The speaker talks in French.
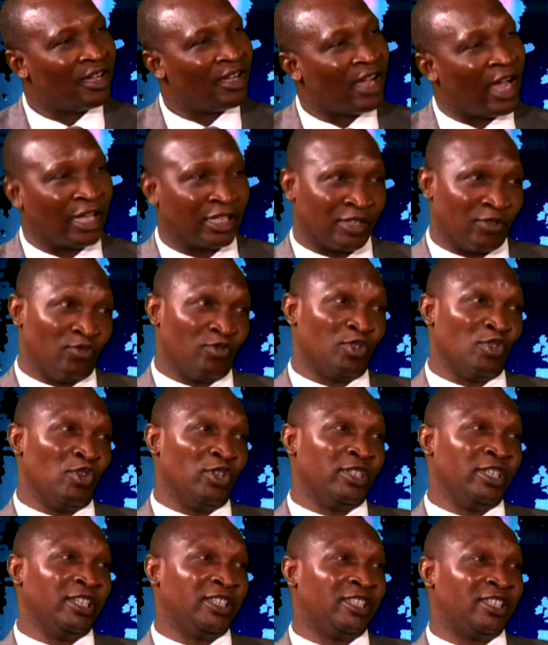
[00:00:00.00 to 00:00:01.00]
Ah, c'est vous qui le
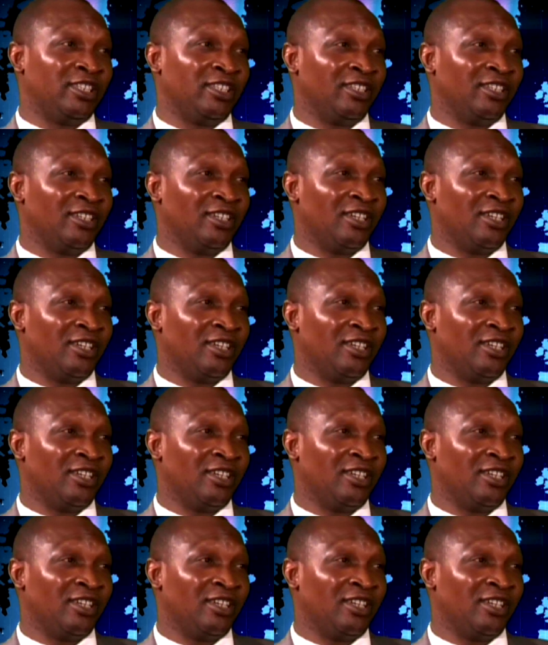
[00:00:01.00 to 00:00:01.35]
dites.